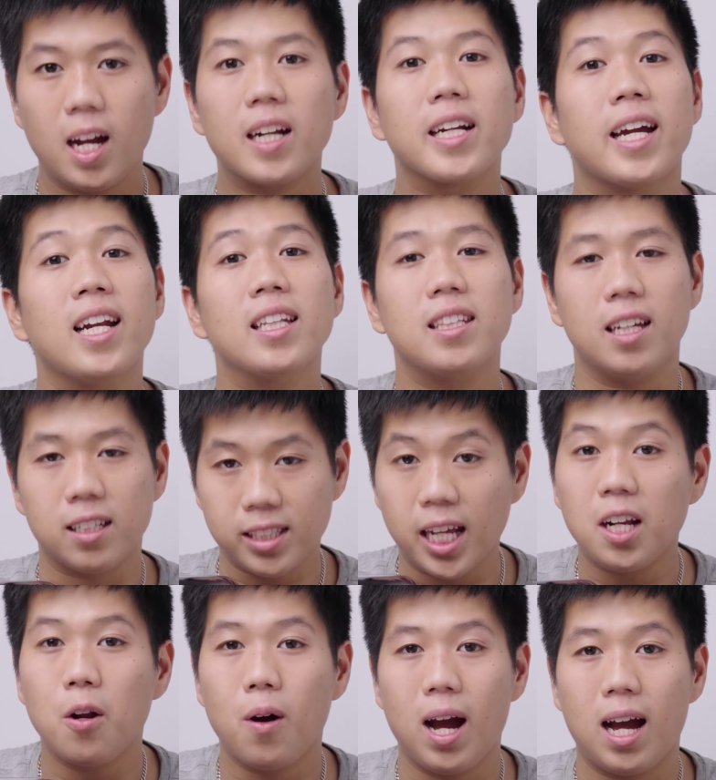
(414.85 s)
Đấy là tiếng
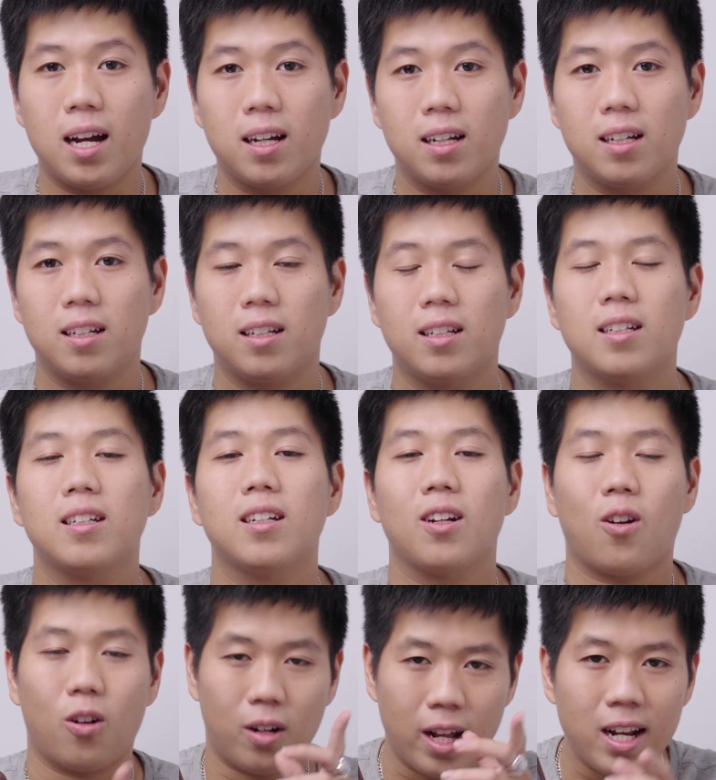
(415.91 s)
tắt loa
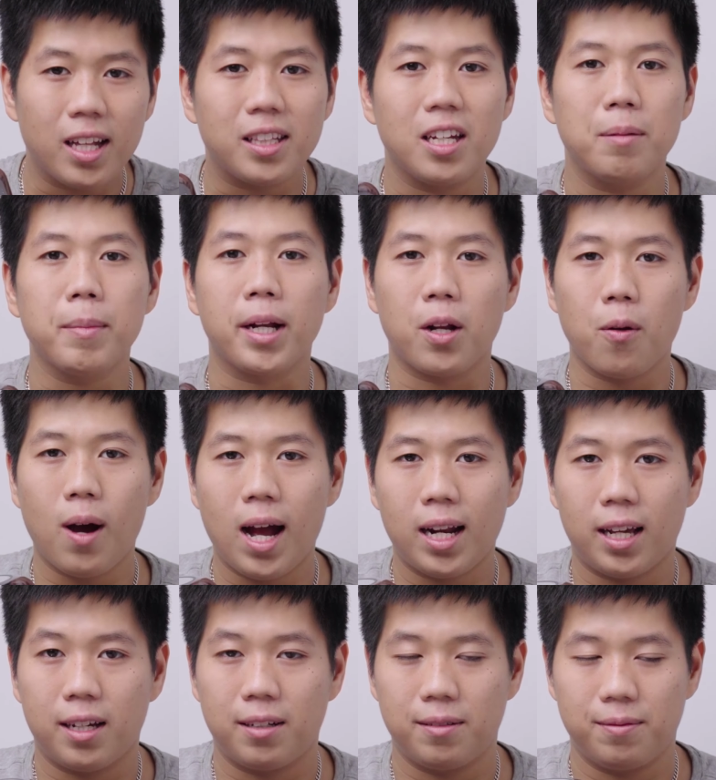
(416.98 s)
còn đây là tiếng bật loa này